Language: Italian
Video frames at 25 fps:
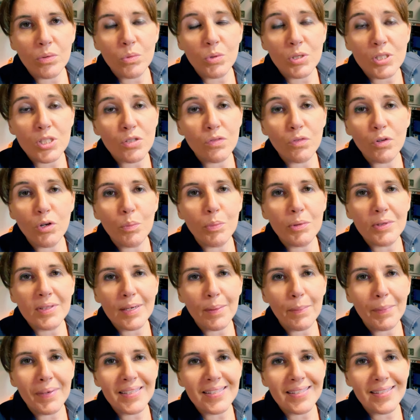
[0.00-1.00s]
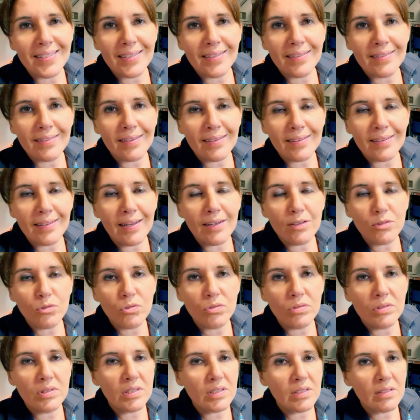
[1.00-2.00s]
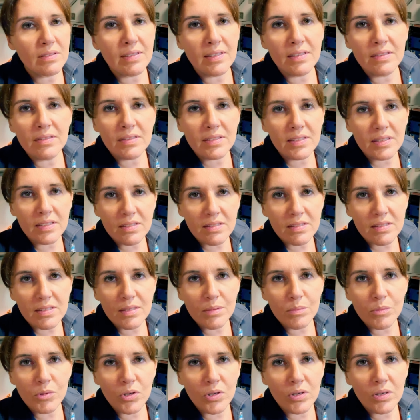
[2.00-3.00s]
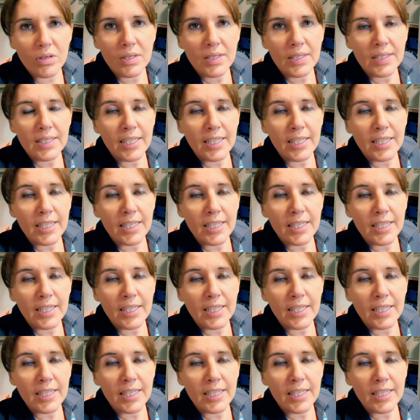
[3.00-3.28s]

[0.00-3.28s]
questo volo potrebbe essere ritardato di tantissimo